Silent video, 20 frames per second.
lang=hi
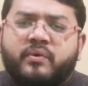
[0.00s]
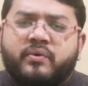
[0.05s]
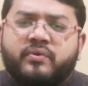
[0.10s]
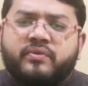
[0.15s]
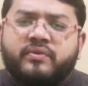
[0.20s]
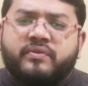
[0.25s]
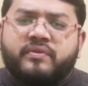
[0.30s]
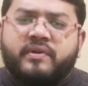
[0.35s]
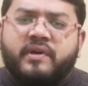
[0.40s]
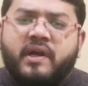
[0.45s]

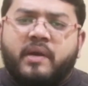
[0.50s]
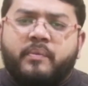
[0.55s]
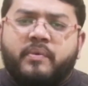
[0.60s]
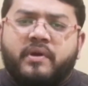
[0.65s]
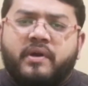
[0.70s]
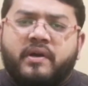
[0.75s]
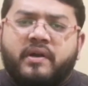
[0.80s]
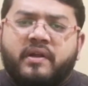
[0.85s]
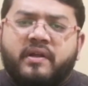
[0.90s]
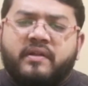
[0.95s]
को सब्सक्राइब
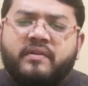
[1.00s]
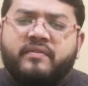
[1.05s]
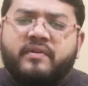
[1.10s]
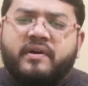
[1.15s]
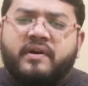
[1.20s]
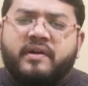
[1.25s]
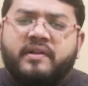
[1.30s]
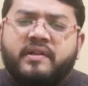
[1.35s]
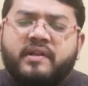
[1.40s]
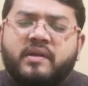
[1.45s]
कर लें
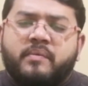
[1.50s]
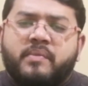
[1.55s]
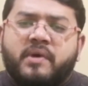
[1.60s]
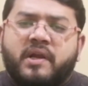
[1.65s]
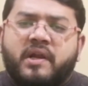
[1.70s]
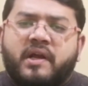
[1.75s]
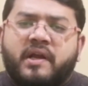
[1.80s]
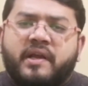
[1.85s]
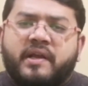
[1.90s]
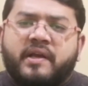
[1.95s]
साथ ही
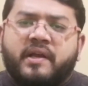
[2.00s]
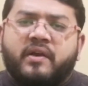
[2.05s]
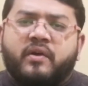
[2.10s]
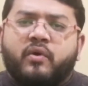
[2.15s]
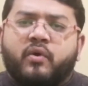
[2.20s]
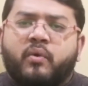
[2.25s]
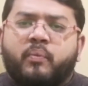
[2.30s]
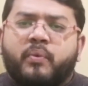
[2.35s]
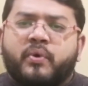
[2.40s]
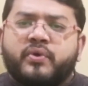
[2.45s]
बेल आइकन
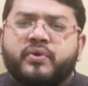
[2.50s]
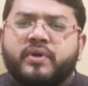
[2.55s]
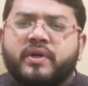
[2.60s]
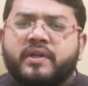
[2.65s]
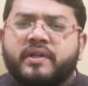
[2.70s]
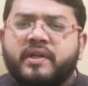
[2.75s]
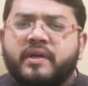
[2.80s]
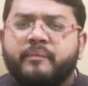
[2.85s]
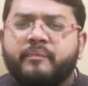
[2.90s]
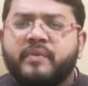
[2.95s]
को पुश
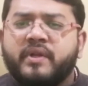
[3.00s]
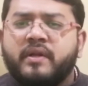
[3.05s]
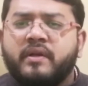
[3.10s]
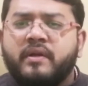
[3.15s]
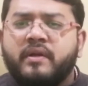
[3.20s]
कर दें